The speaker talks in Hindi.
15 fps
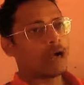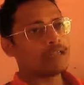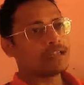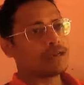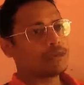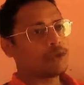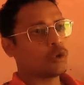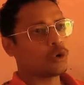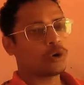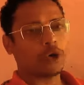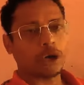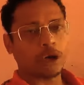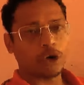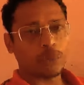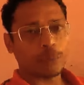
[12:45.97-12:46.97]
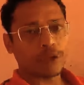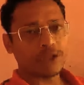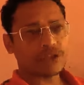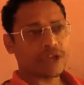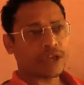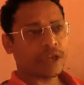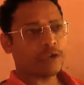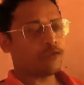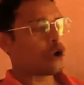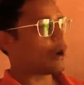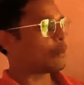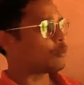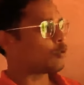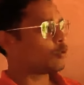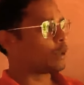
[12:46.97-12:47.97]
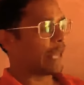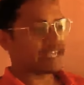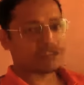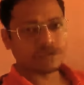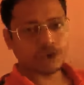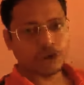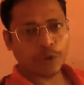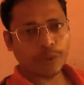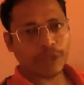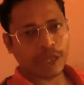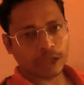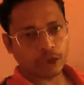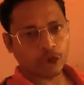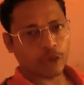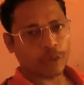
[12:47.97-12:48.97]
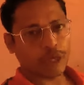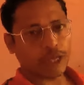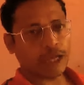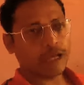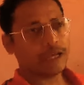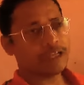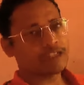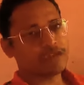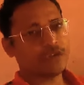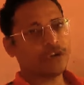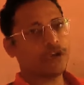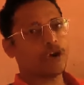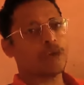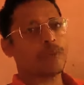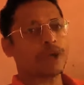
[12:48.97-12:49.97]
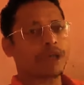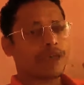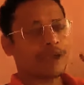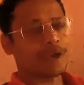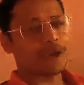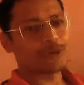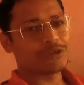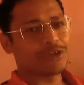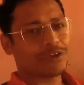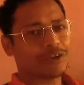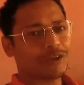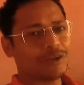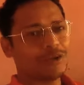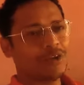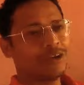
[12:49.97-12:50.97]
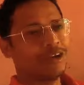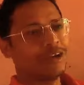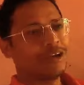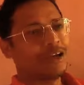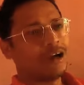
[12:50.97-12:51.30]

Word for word: आज हम लोग लुम्बरी जाएंगे वो आपको नेक्स्ट वीडियो में देखने को मिलेगा इस वीडियो को मैं यही क्लोज कर रहा हूँ